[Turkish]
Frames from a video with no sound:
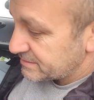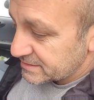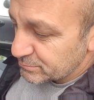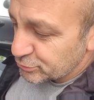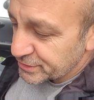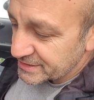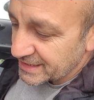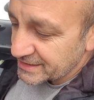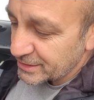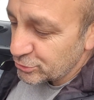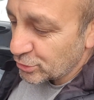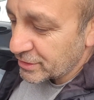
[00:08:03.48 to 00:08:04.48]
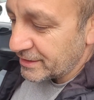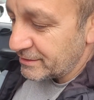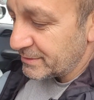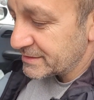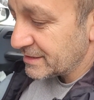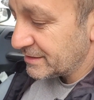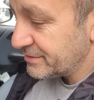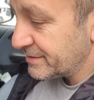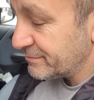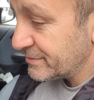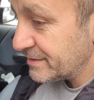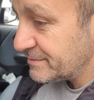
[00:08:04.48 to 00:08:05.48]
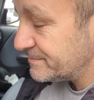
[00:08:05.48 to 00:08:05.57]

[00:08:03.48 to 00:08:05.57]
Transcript: sizin burada zaten yok galiba sağ tarafta.